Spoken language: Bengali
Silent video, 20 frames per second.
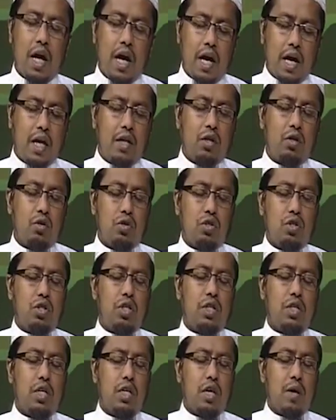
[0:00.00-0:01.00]
একান্তই যদি
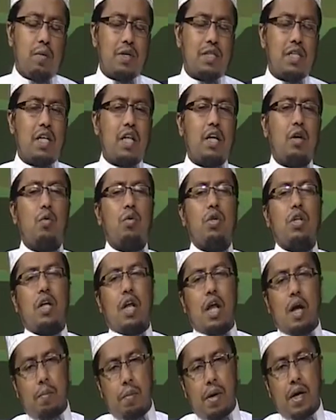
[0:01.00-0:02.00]
তিনি নামাজ আদায় করতে
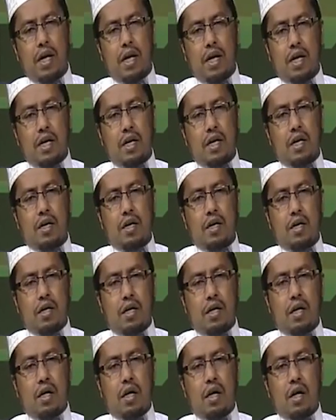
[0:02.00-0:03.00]
না পারেন
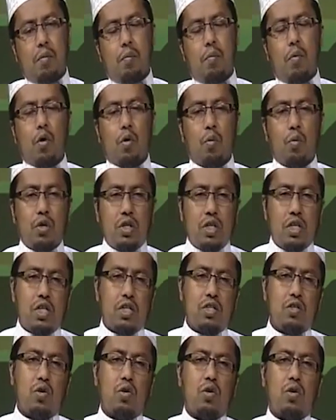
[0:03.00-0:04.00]
পরবর্তীতে
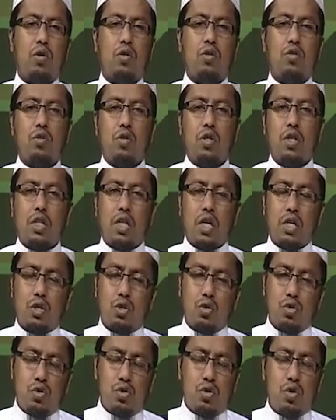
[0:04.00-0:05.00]
যখন যদি তার
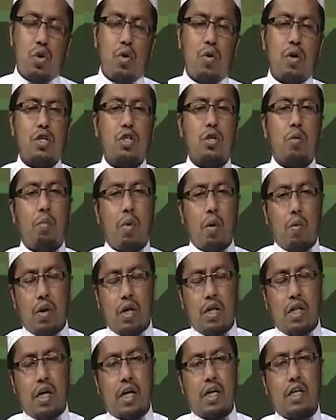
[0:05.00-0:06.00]
সুস্থ হওয়ার সম্ভাবনা
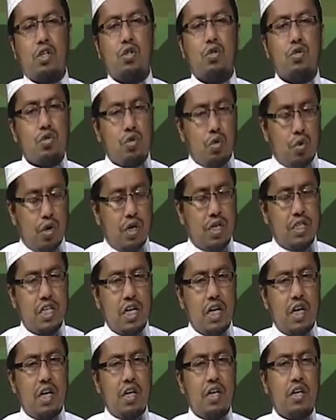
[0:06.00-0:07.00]
থাকে সুস্থ হয়ে
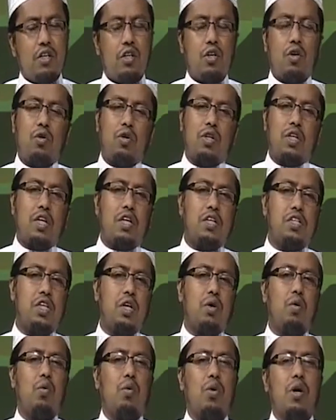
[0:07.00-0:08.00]
যান তখন তিনি
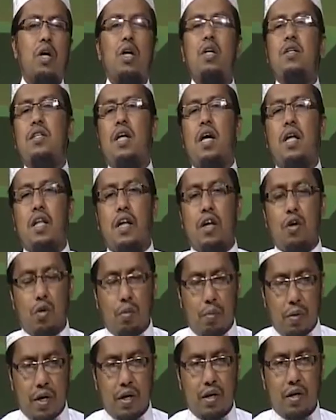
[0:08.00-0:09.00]
সেগুলোকে কাজা আদায়
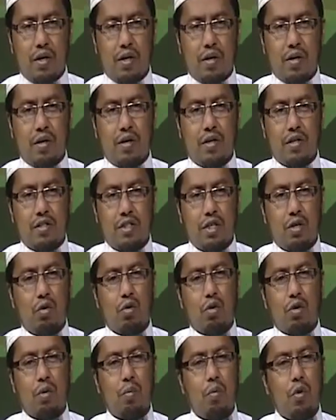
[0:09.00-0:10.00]
করবেন
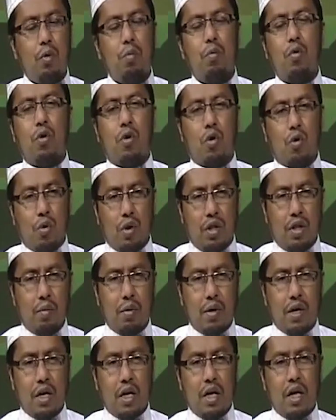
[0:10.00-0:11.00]
সেগুলোকে পরিপূর্ণ করে
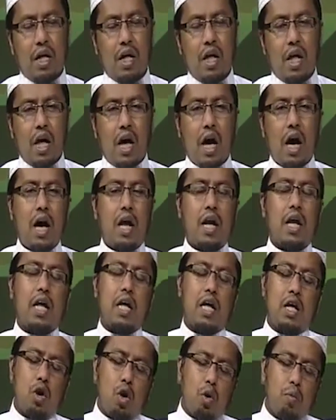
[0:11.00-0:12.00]
দেবেন আর
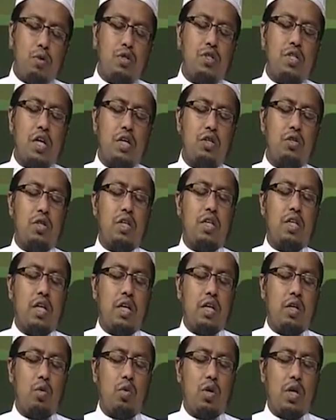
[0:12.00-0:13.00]
এই অবস্থায় যদি
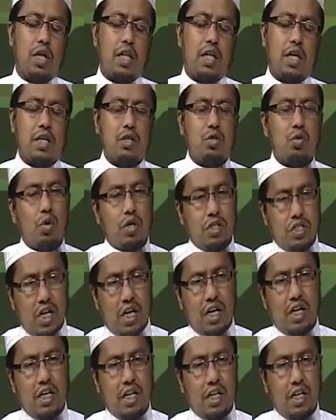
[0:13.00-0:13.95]
তিনি দুনিয়া থেকে চলে যান